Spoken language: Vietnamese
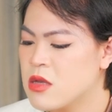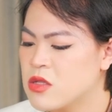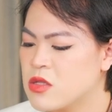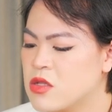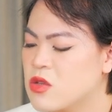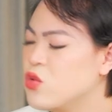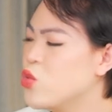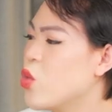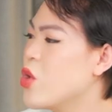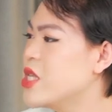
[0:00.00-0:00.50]

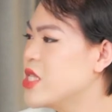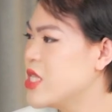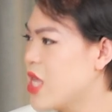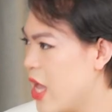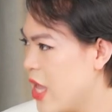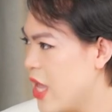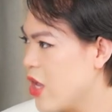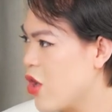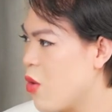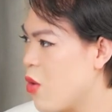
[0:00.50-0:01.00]
sự nuôi
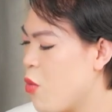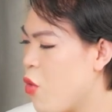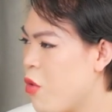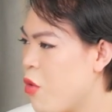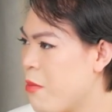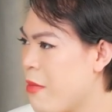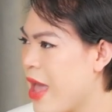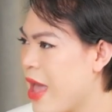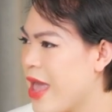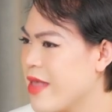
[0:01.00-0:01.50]
dạy của bố
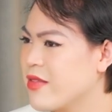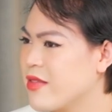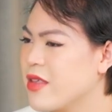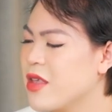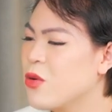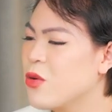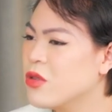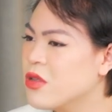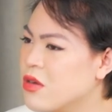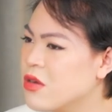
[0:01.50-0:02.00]
mẹ sự
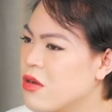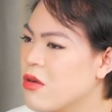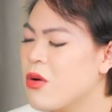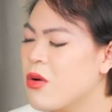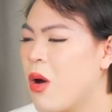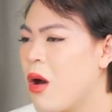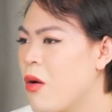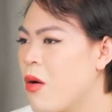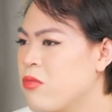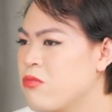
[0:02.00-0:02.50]
yêu thương
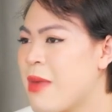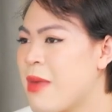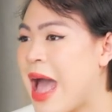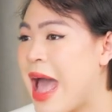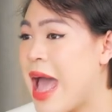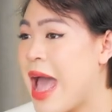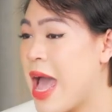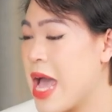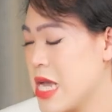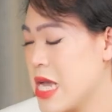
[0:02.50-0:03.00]
của ông
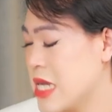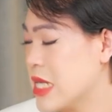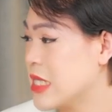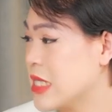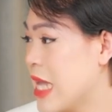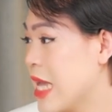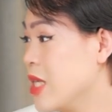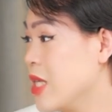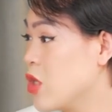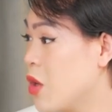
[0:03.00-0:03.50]
bà
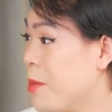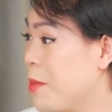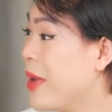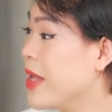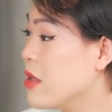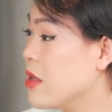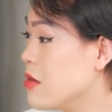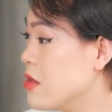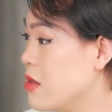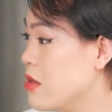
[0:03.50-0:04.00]
dành cho
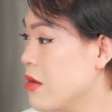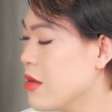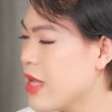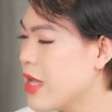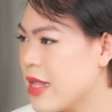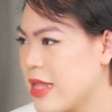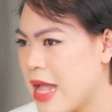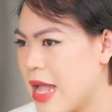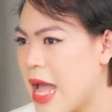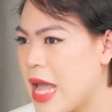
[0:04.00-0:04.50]
mình từ trước
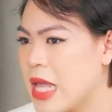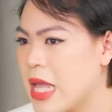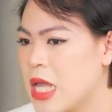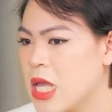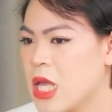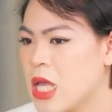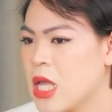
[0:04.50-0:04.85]
đến nay